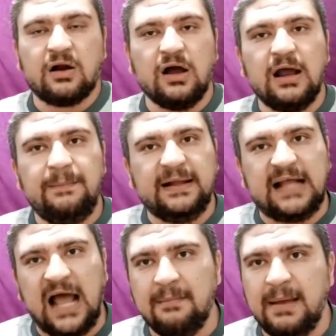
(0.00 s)
الراجل
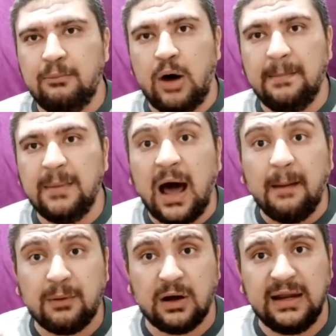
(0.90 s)
بيتعامل معامله
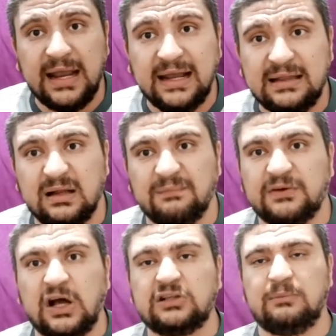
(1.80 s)
عبقريه جدا في
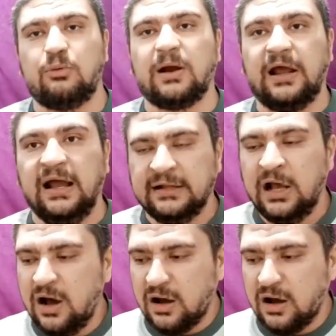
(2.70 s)
ضغط المباريات،